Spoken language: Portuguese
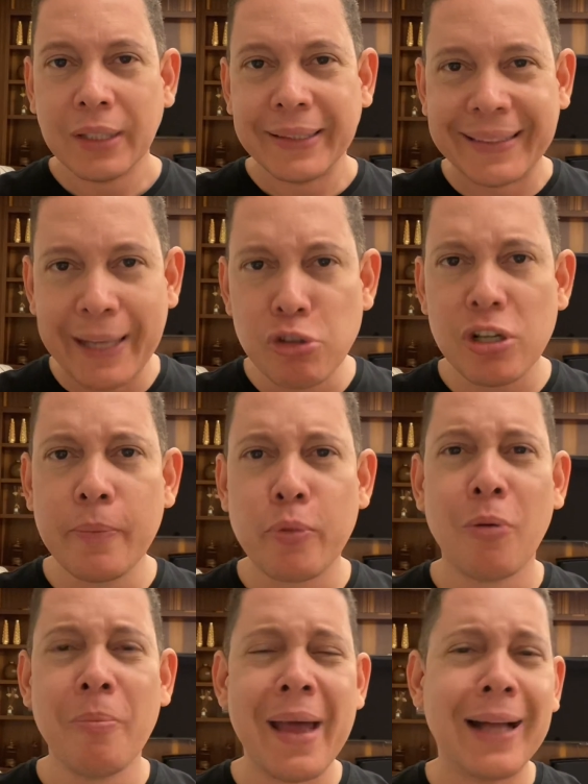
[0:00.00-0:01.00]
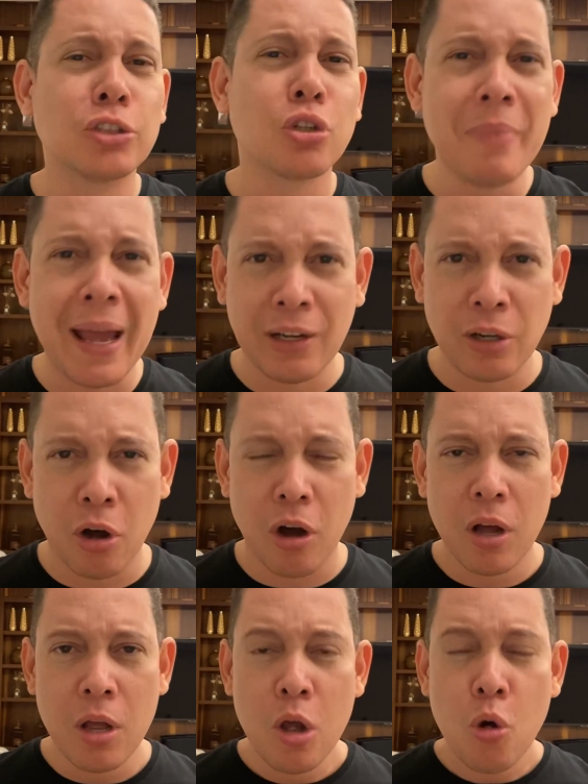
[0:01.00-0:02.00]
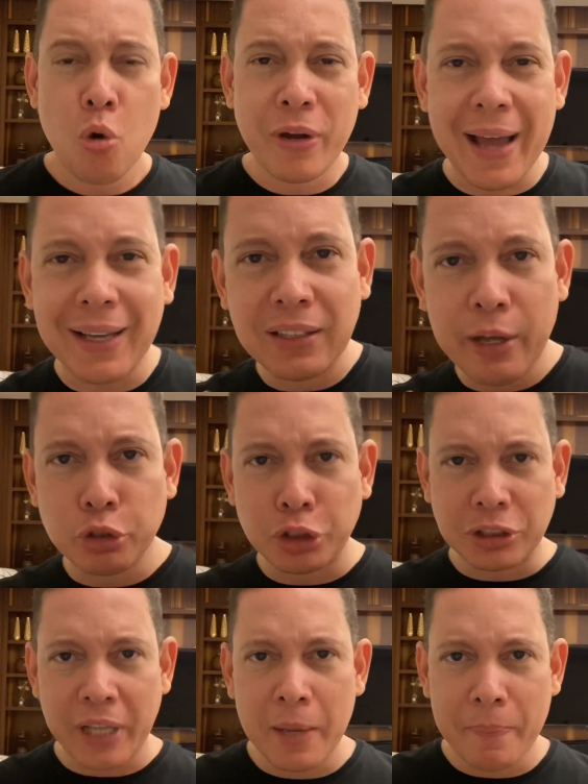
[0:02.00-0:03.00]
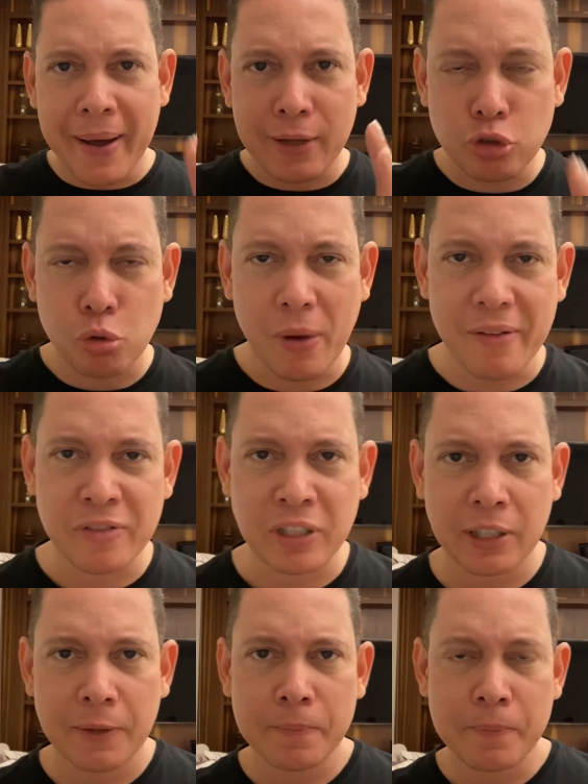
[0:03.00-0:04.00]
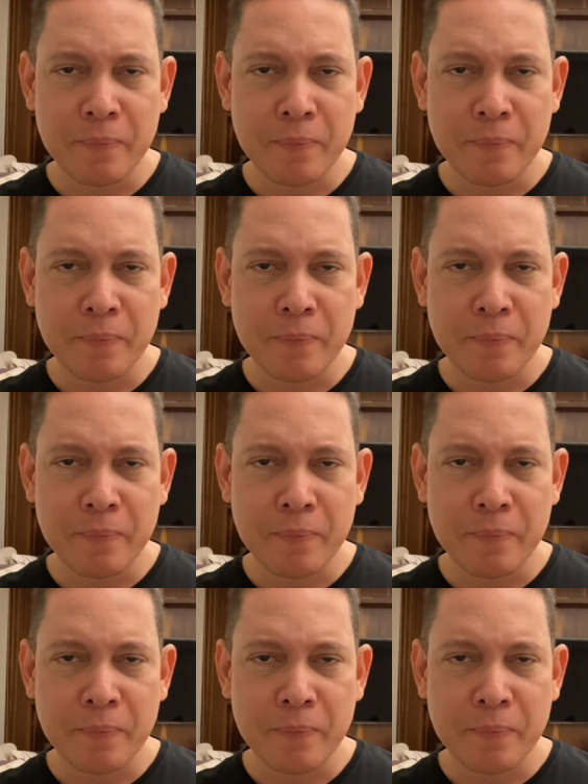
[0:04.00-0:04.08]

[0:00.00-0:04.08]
Deus ele promete o melhor. O que é que Deus tem para a sua vida?